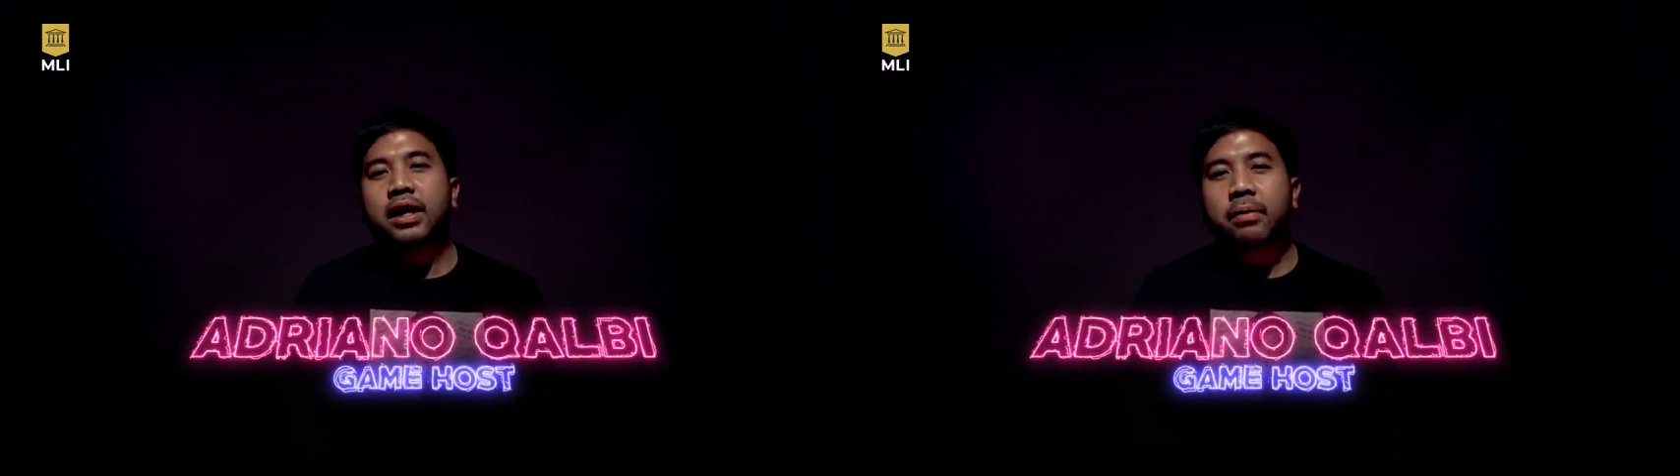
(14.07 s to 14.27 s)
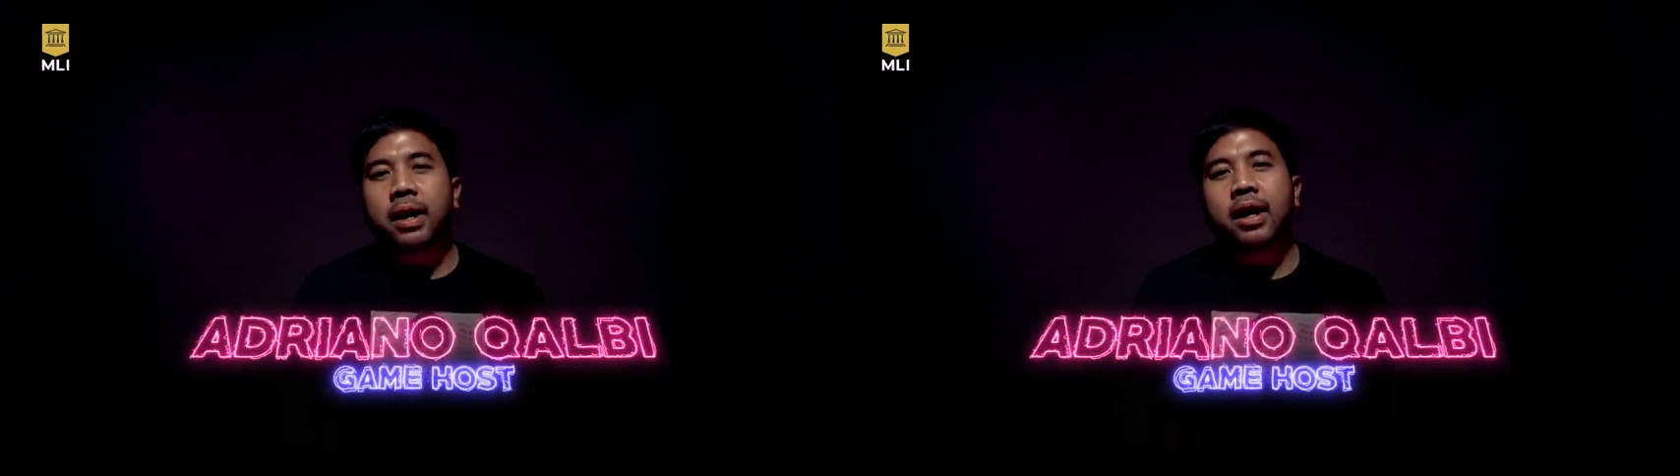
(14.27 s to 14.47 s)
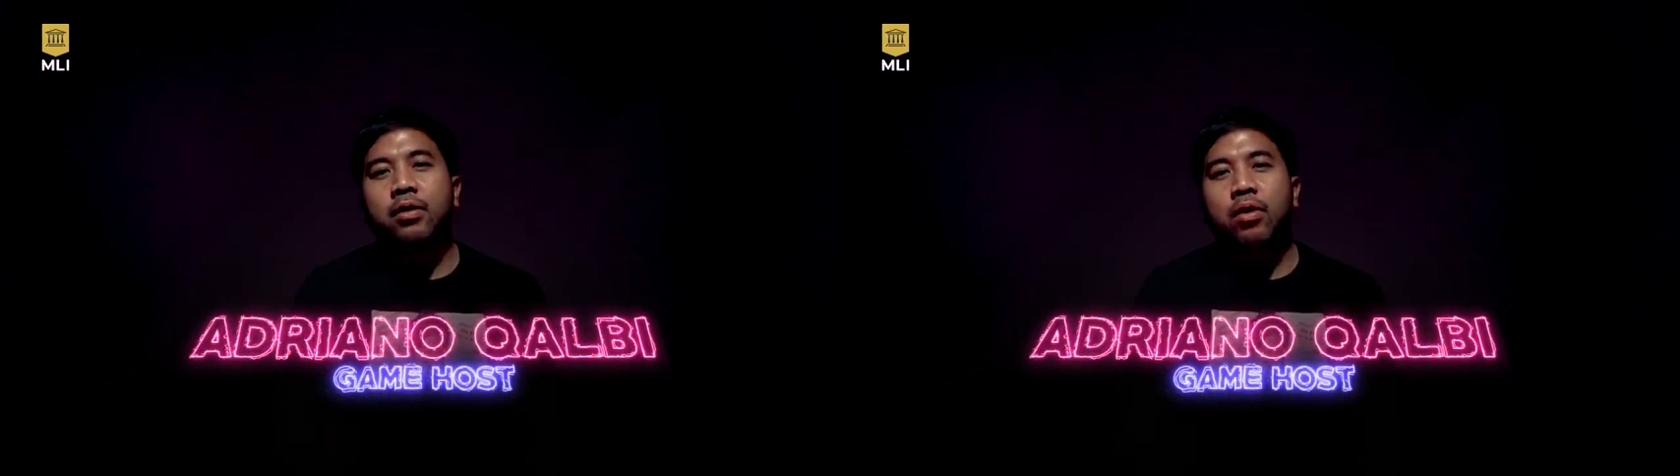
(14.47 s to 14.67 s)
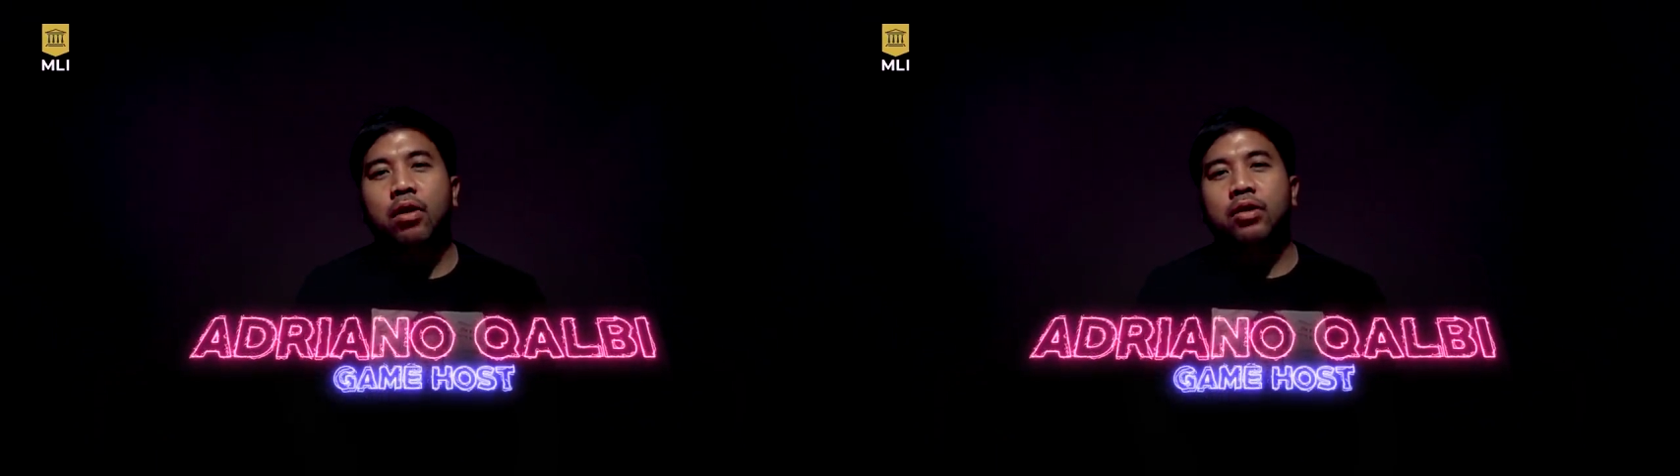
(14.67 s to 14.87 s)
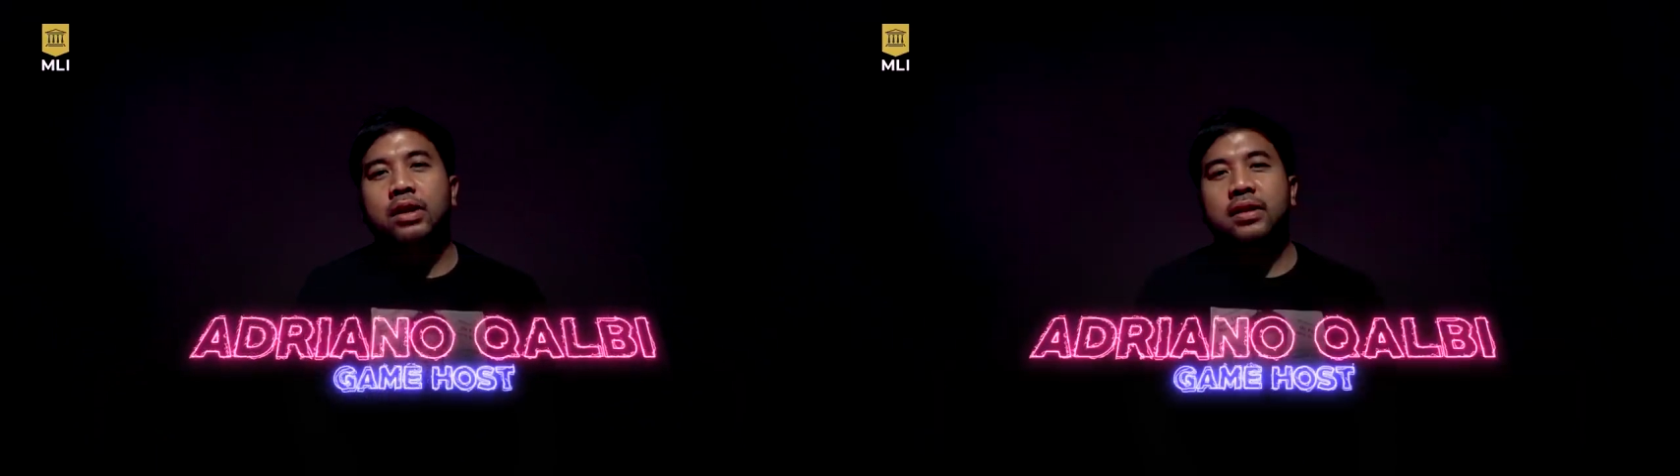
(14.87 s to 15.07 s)
di mana
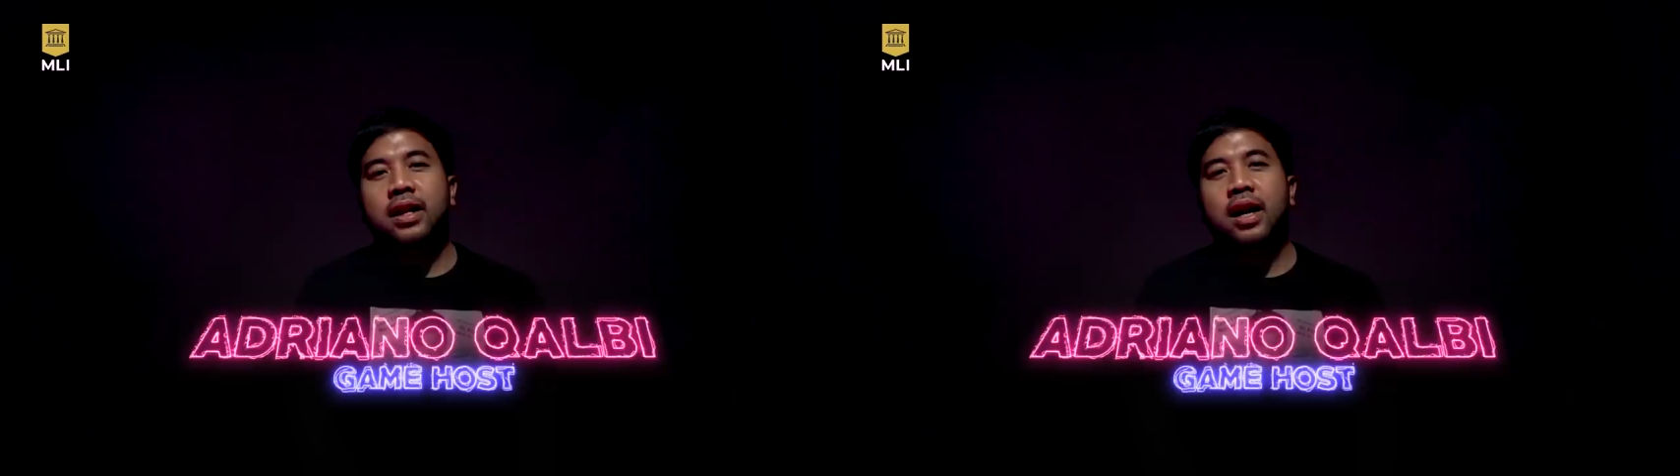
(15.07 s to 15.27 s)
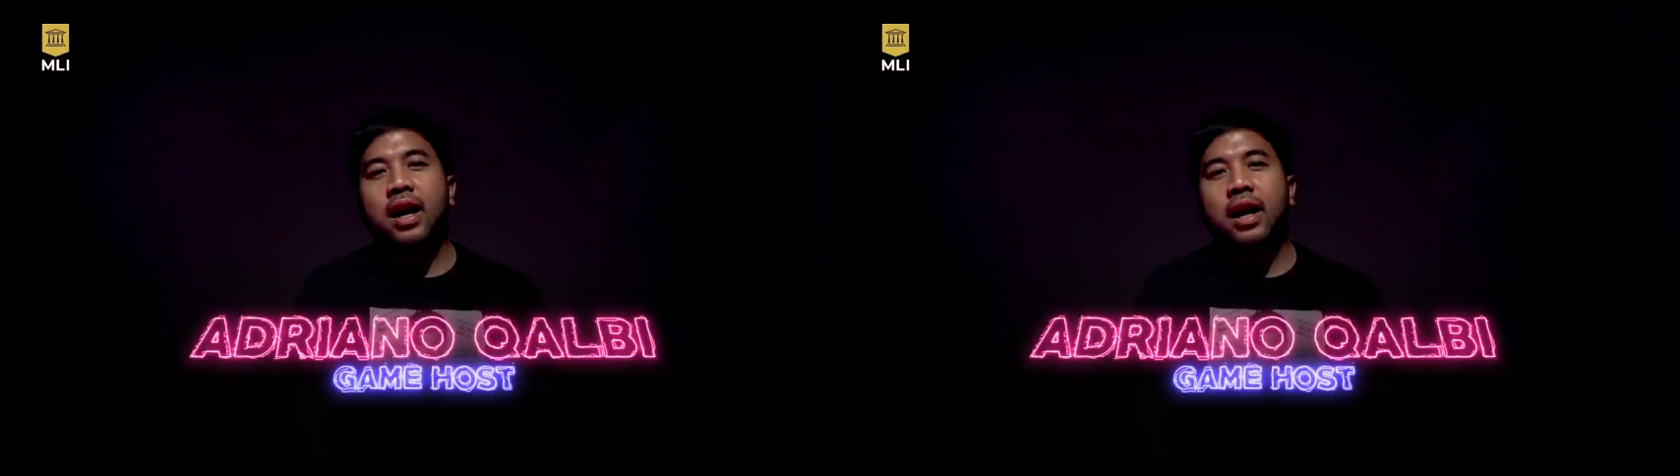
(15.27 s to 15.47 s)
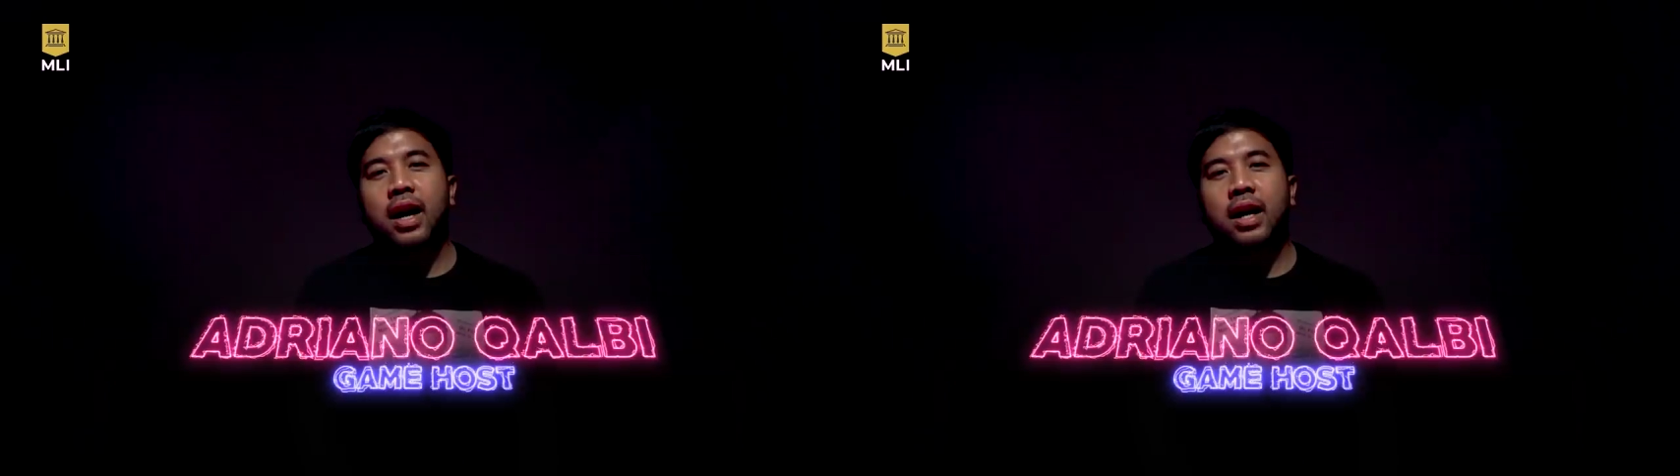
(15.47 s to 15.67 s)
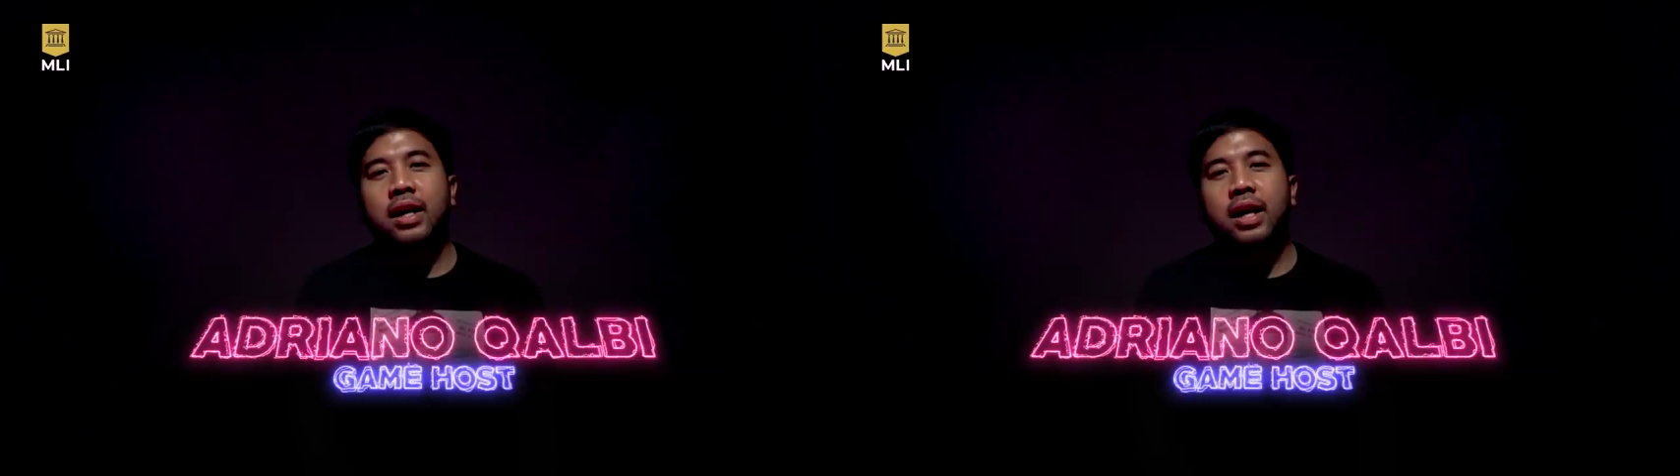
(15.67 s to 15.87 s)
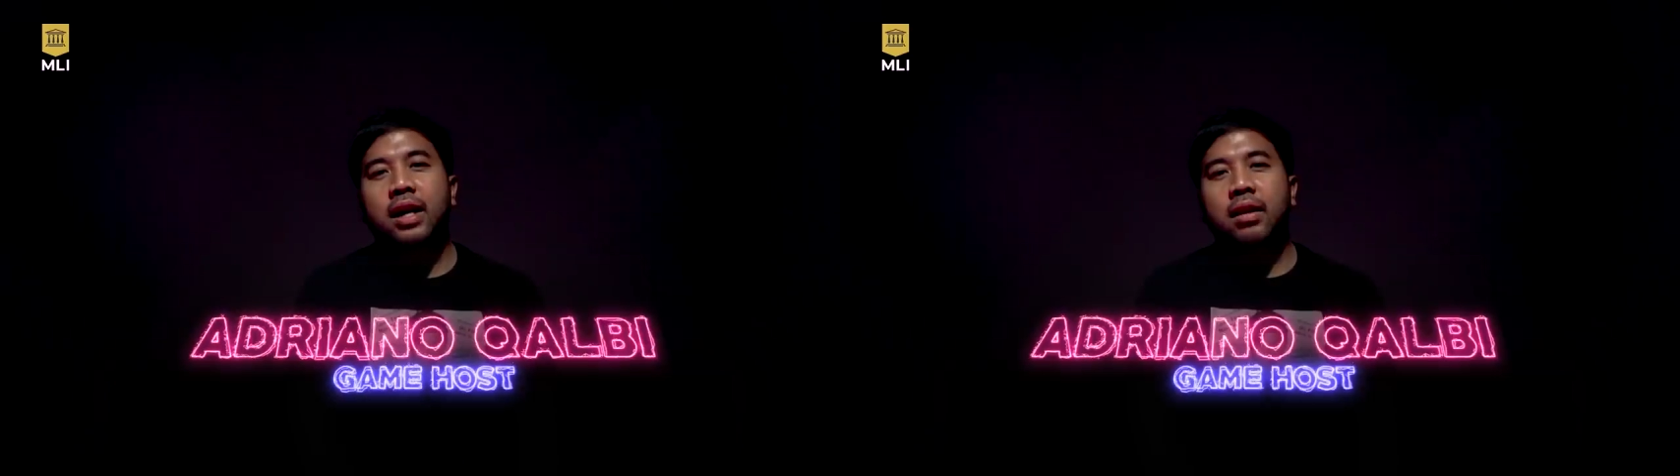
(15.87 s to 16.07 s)
dua konsisten akan
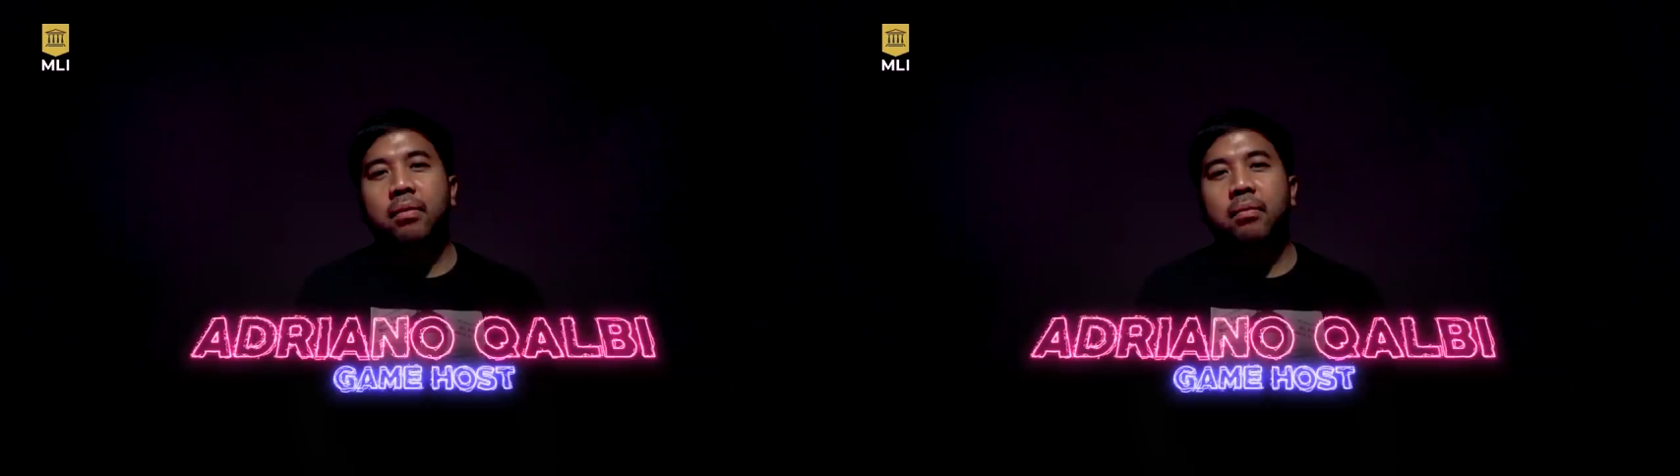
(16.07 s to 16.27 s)
hadir